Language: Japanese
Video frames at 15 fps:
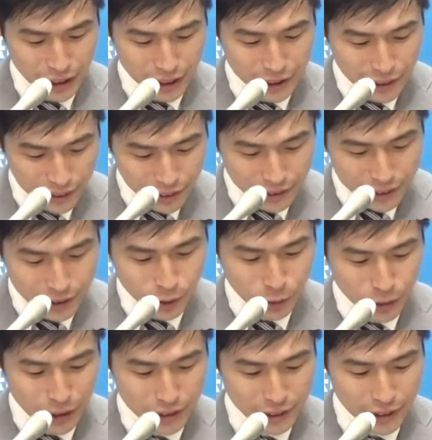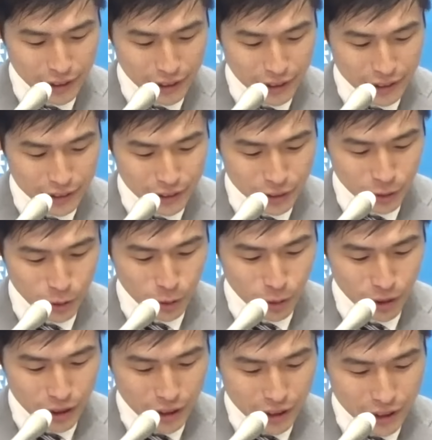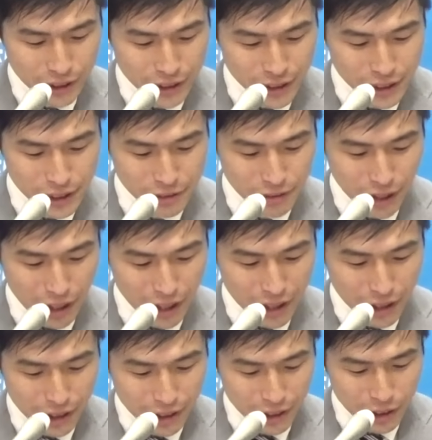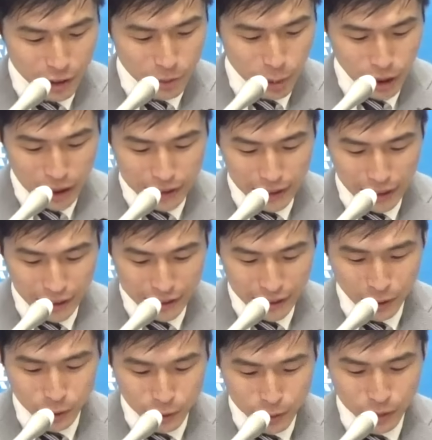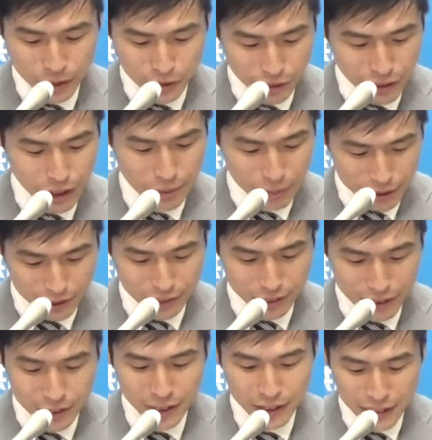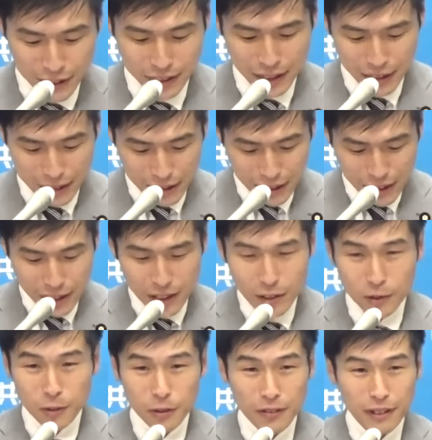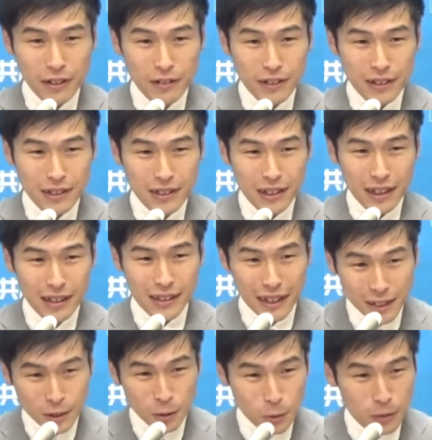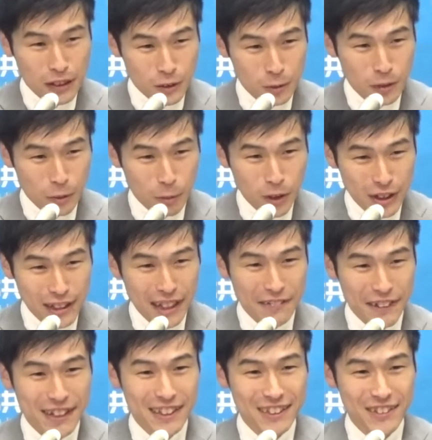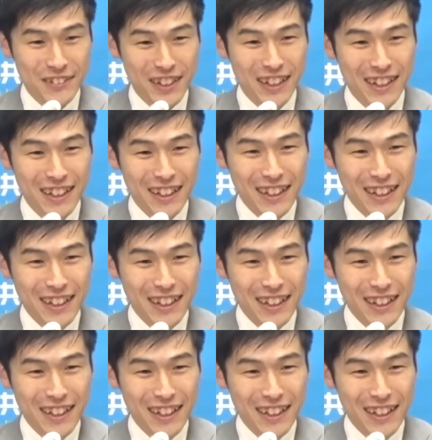だから企業団体献金の禁止には踏み出さないんだというふうに言っています。でしかしこれはあのやはり出す方はそうは思ってないわけですよね。